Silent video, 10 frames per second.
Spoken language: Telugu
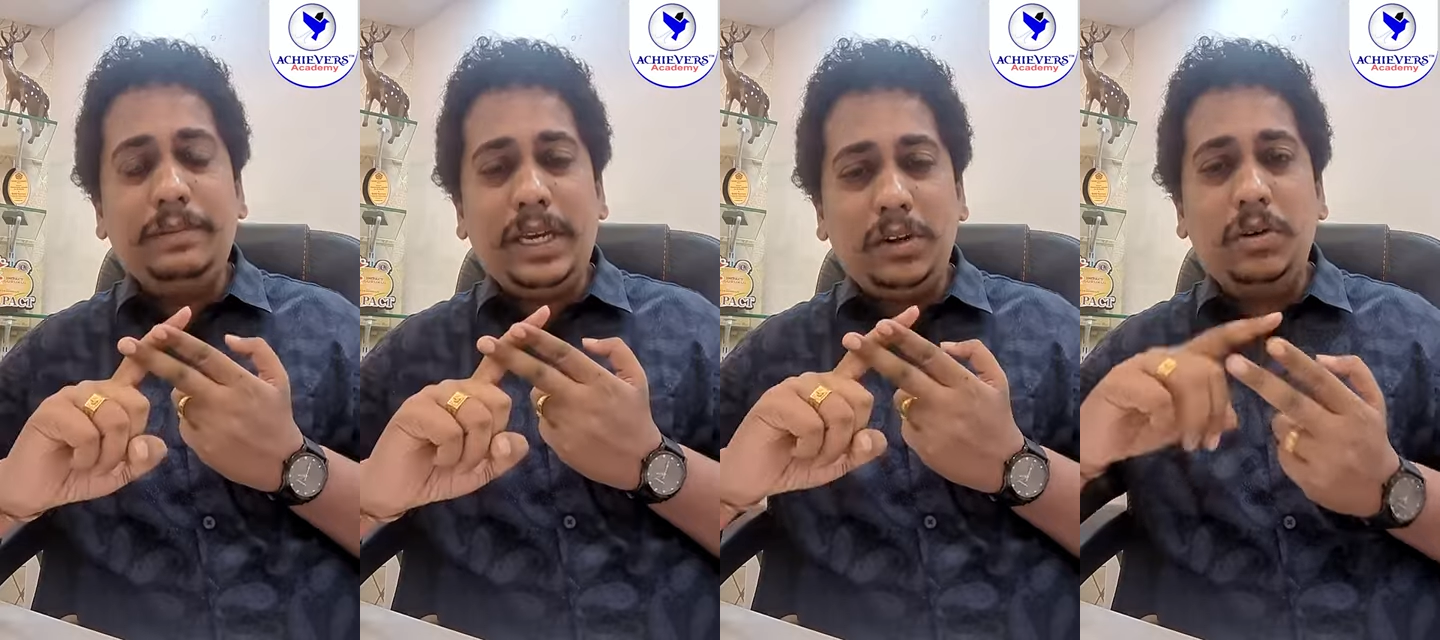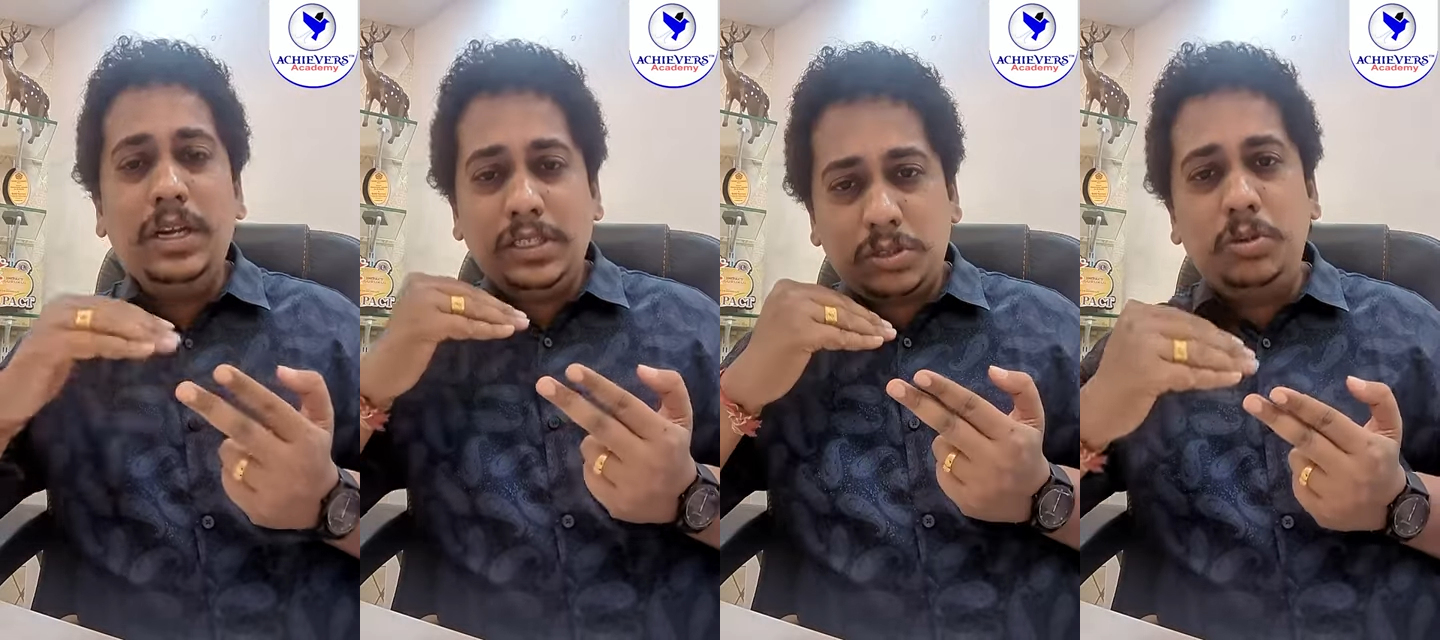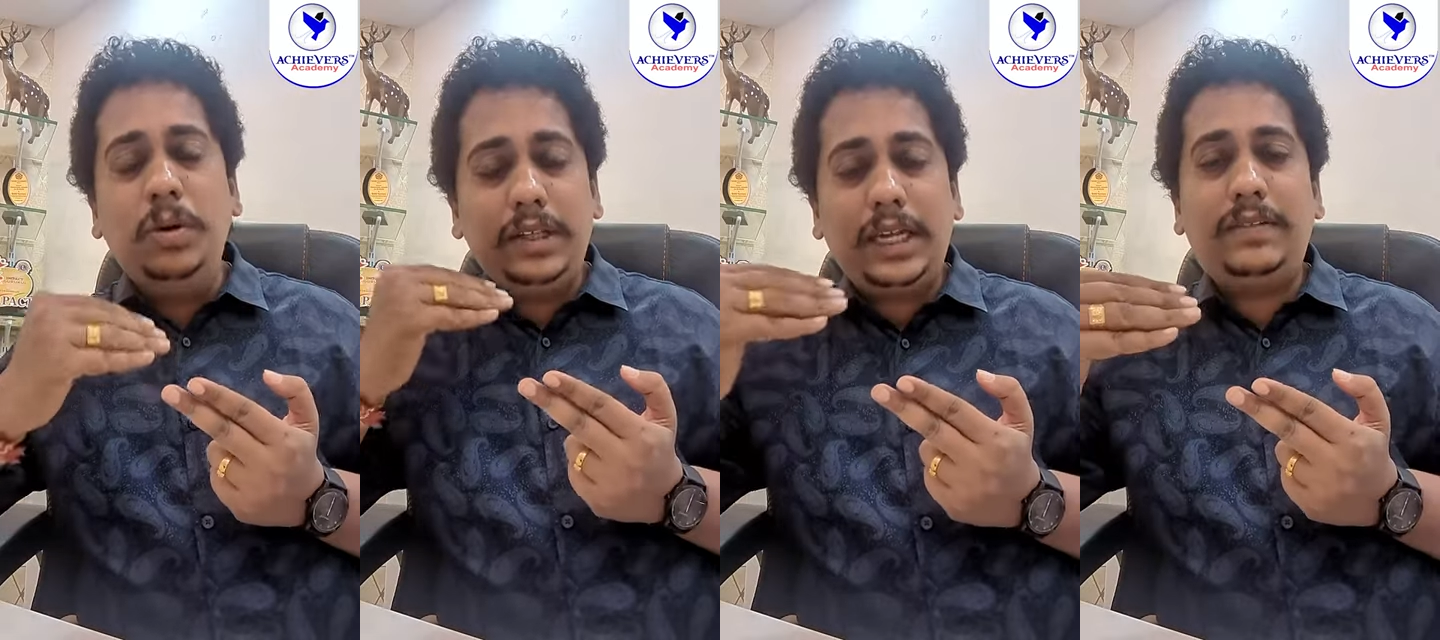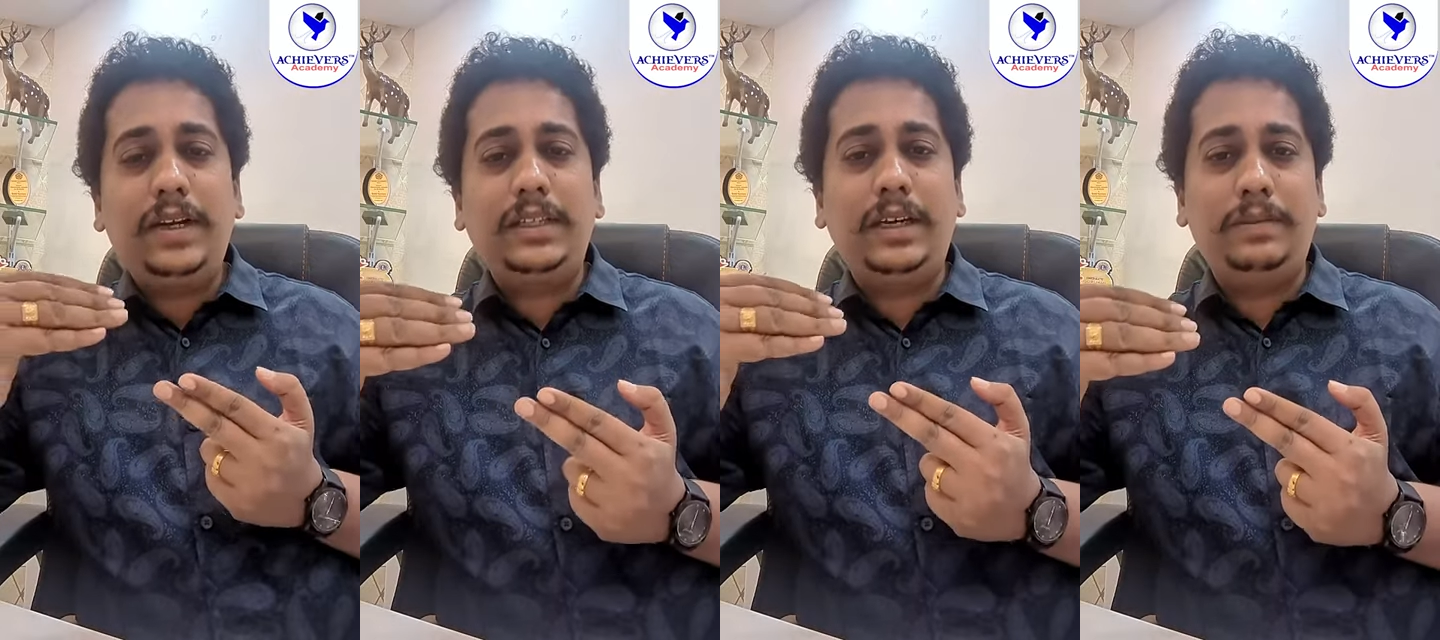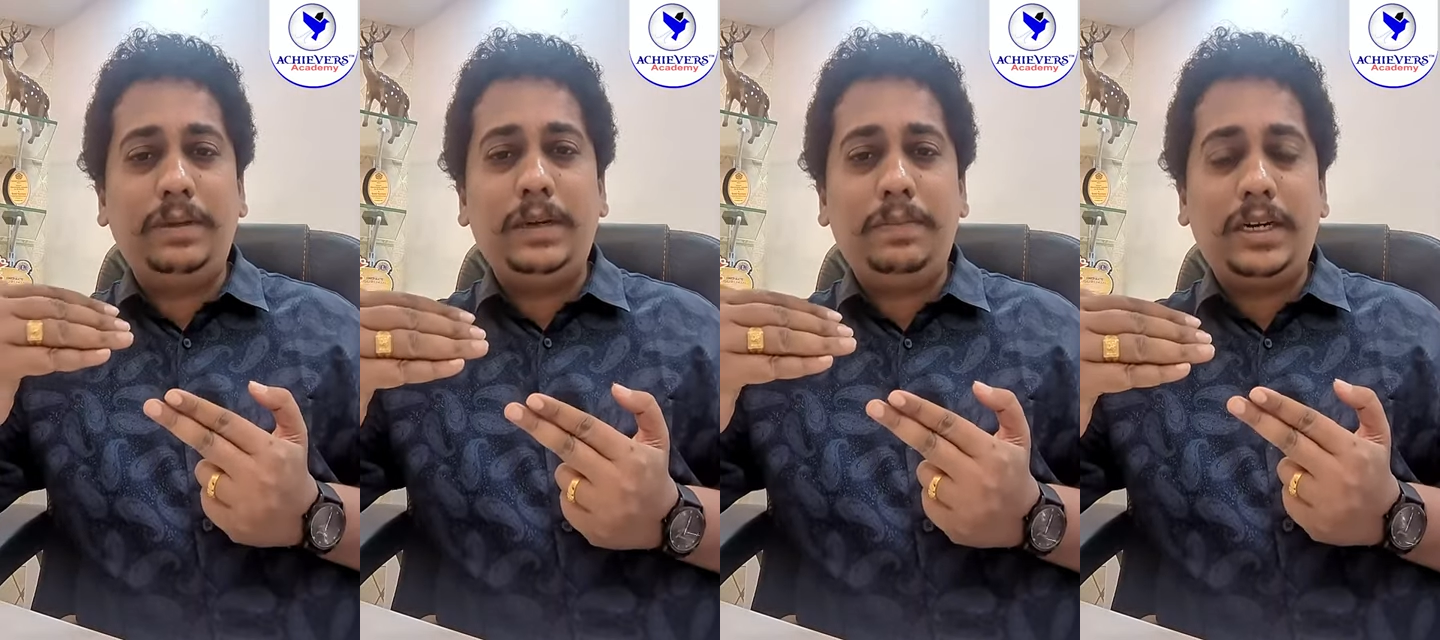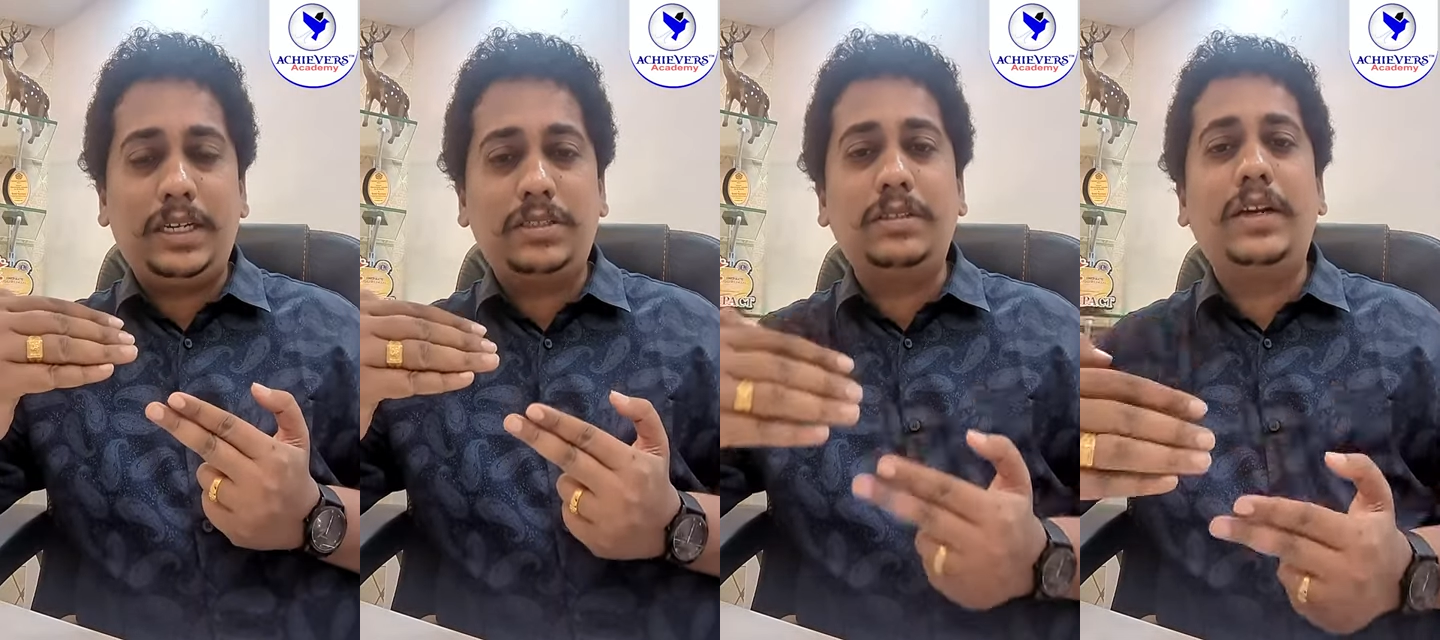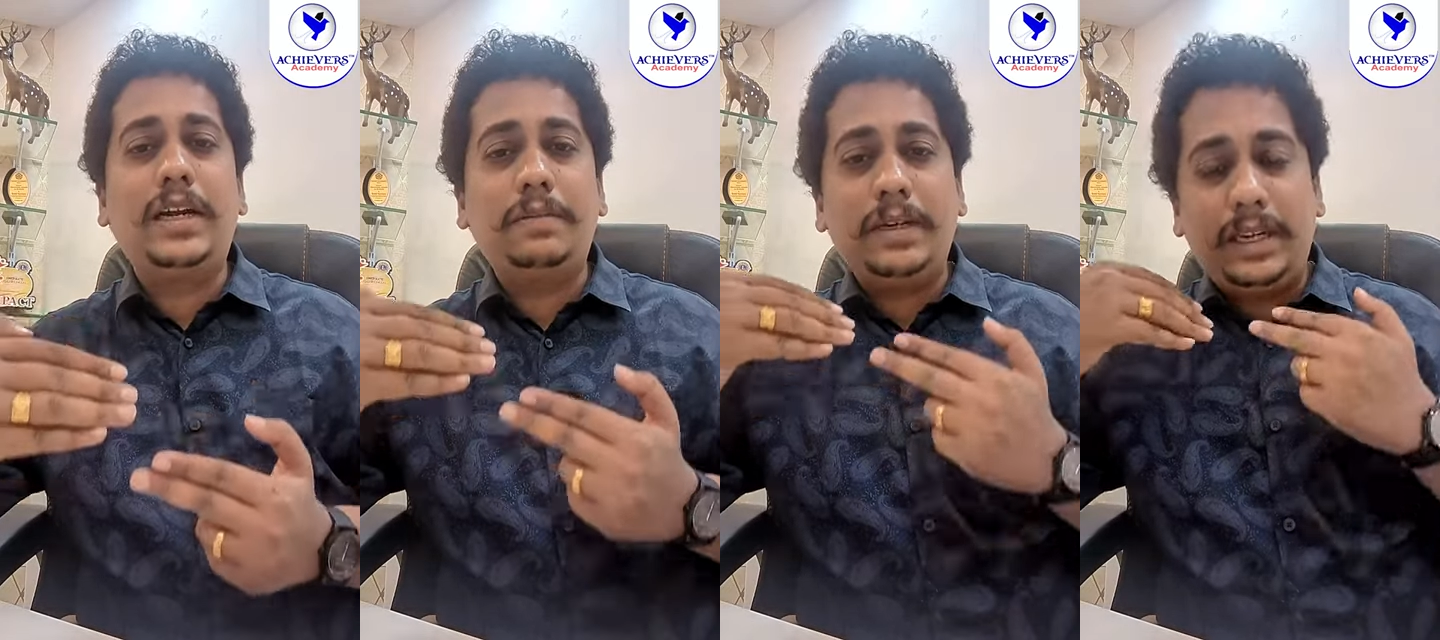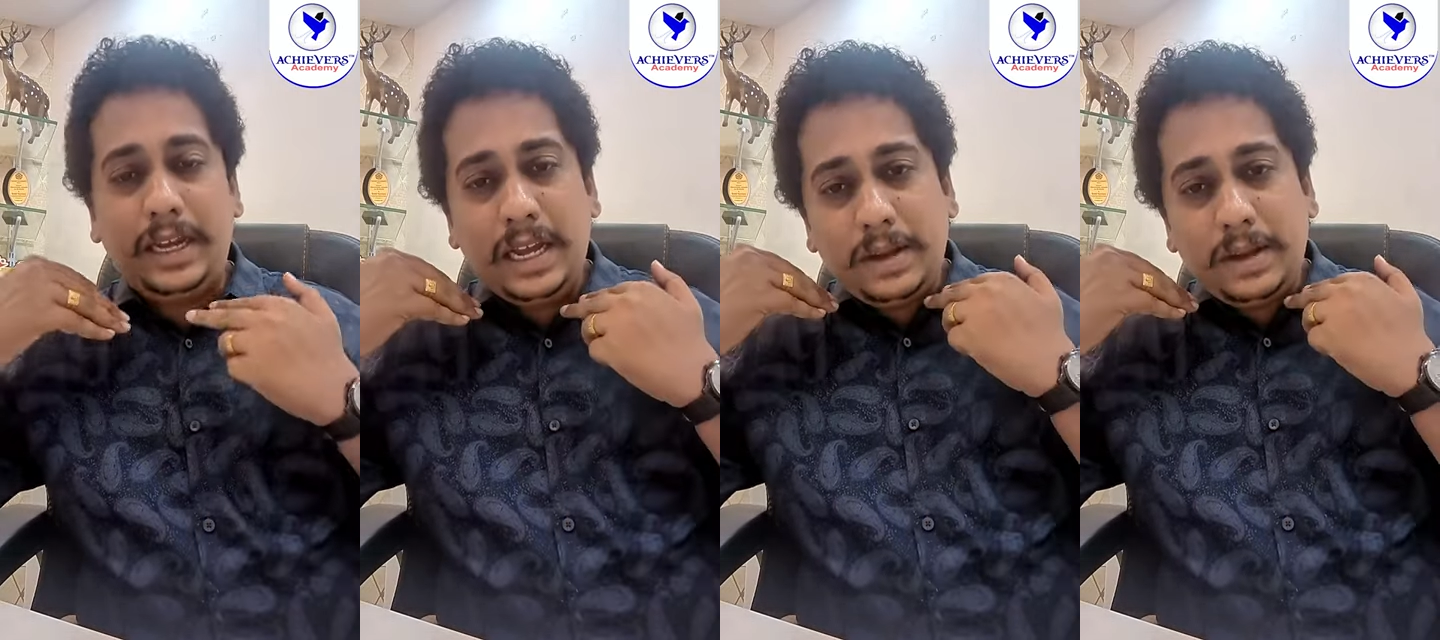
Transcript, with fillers: మీరు స్కూల్ తర్వాత మీరు ఇప్పుడు రాస్తున్నారు కాబట్టి